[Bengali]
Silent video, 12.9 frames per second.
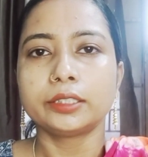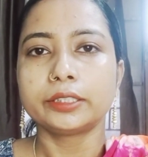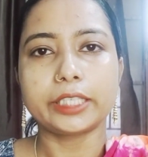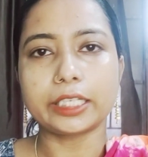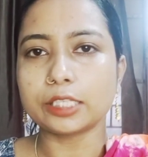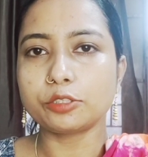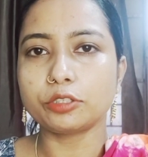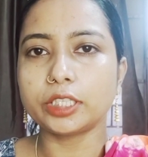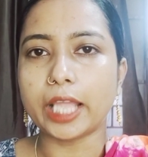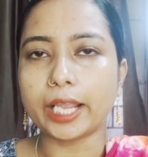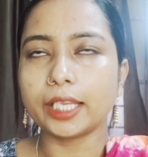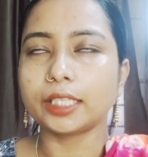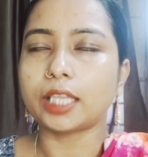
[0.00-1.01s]
সেটা যদি
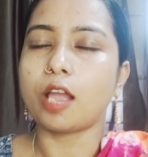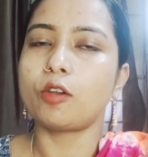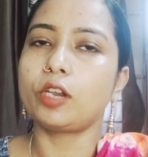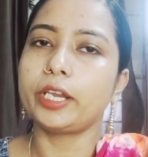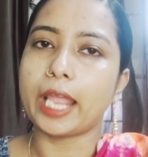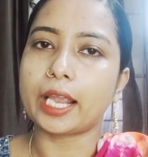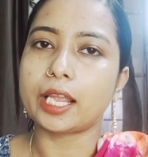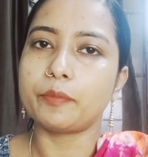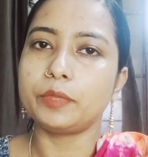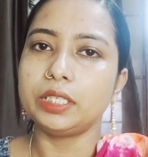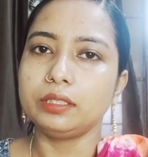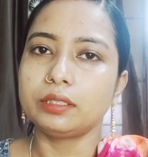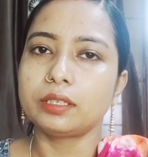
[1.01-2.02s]
দেখে তাহলে
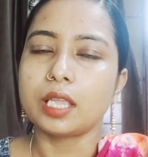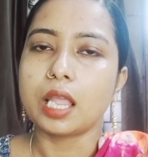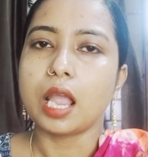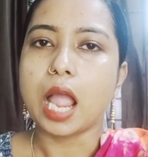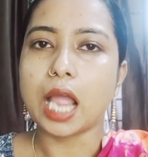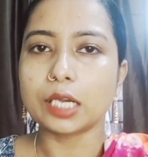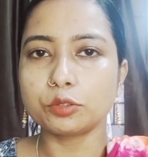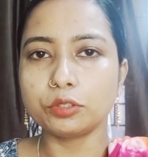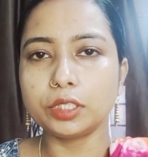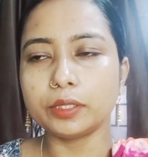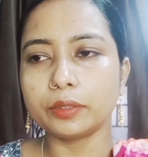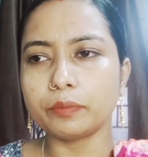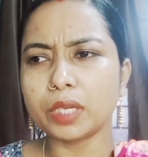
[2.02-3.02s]
ন্যাকামি আর যদি
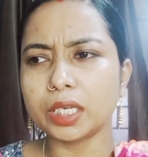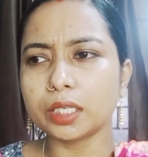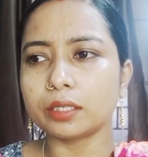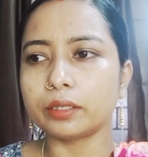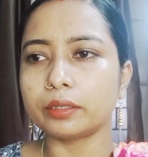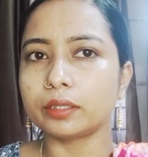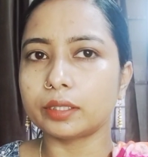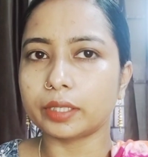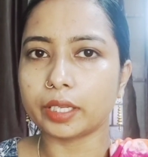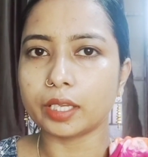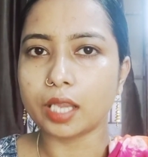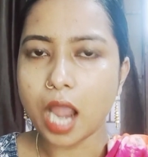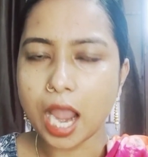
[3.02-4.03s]
মানে
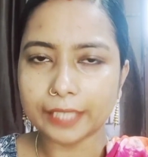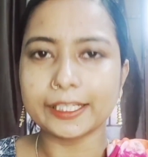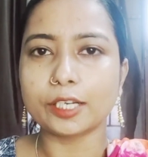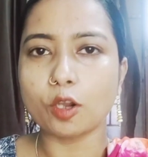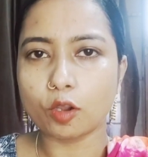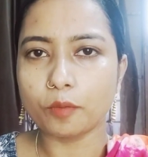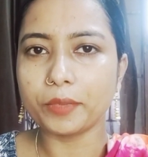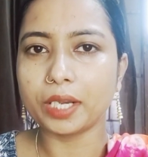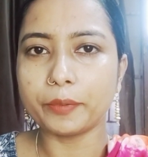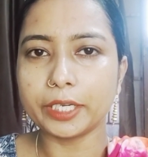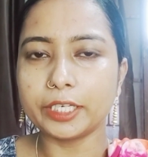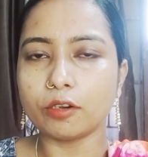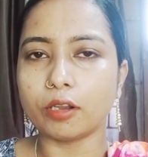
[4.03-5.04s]
হাজার রকমের
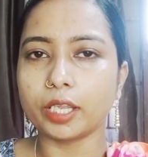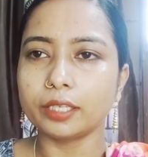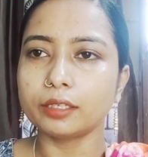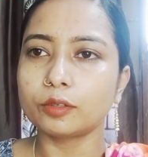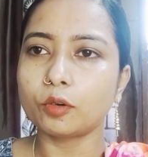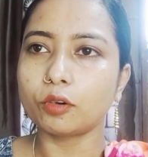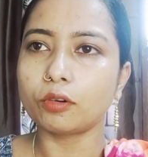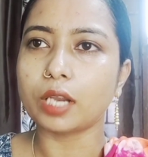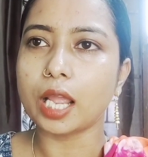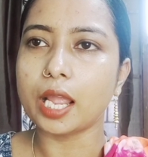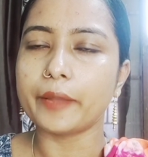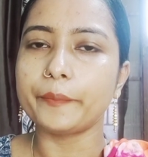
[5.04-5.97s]
ভিডিও হয় কোনোটা